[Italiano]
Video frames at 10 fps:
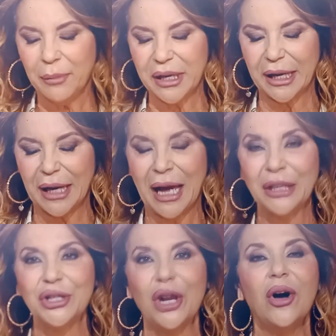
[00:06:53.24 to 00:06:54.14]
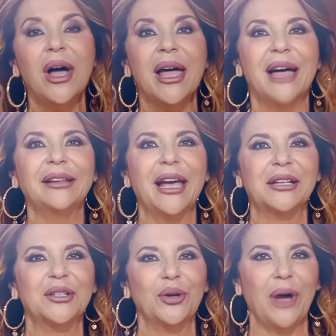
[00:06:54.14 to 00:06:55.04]
Michelangelo. E
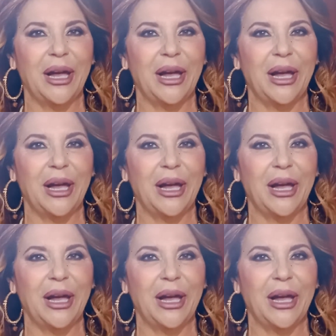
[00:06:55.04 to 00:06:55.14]
adesso